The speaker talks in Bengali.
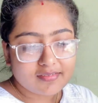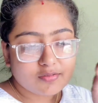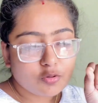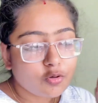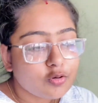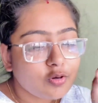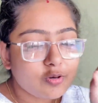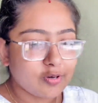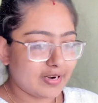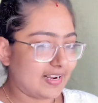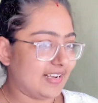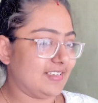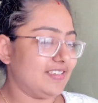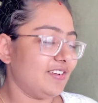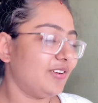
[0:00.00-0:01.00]
খুব খুব করে
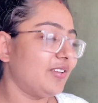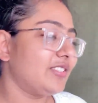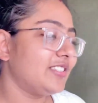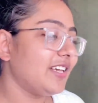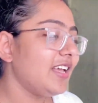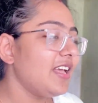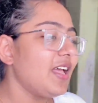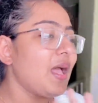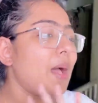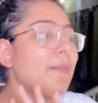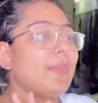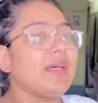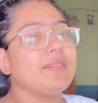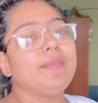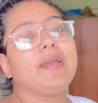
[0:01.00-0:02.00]
কাশি হচ্ছে
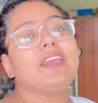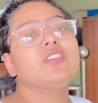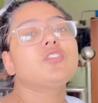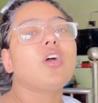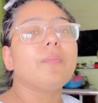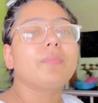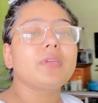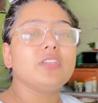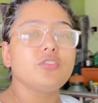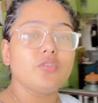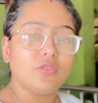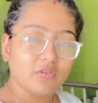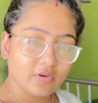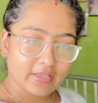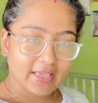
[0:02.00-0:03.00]
বাদ বাকি সব কিছু
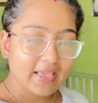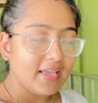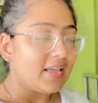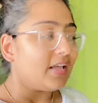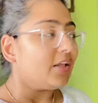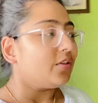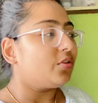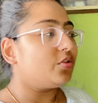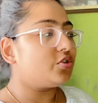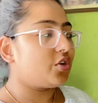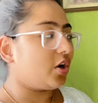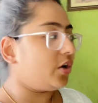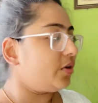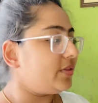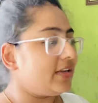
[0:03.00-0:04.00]
ওকে তো
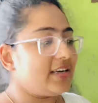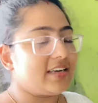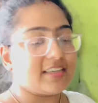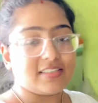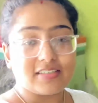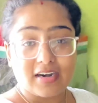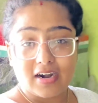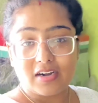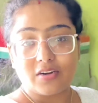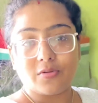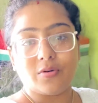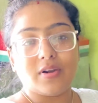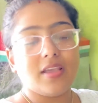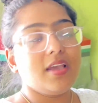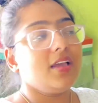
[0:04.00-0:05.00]
চলো দিনটা স্টার্ট
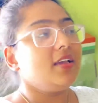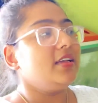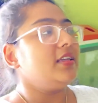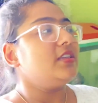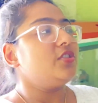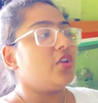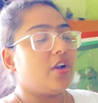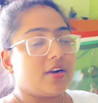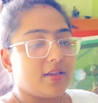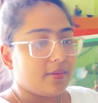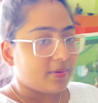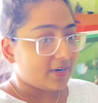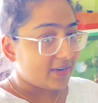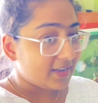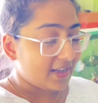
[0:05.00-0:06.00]
করি
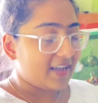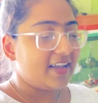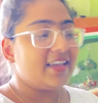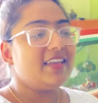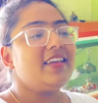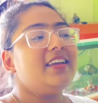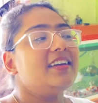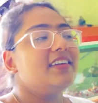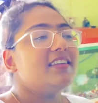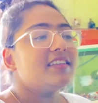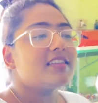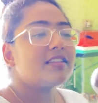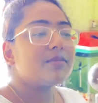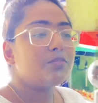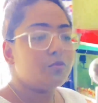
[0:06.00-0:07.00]
জলখাবার খাই
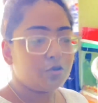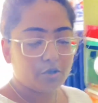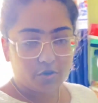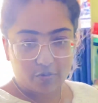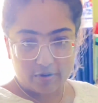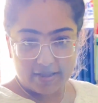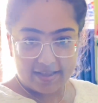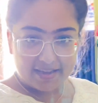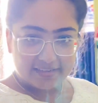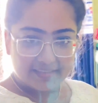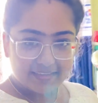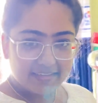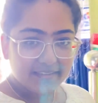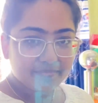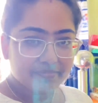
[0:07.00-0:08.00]
পুজো করে
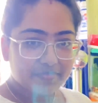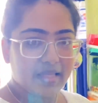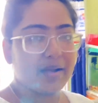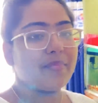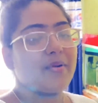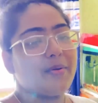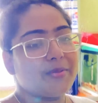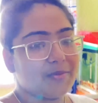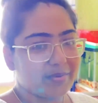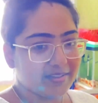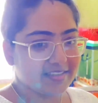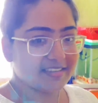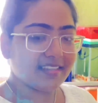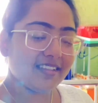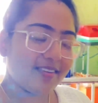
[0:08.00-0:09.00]
আসি তারপর আবার
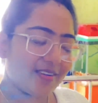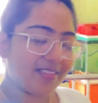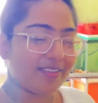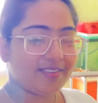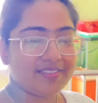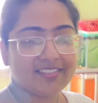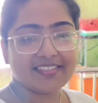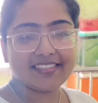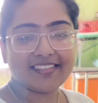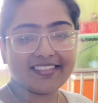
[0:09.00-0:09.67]
তোমাদের সাথে কথা হচ্ছে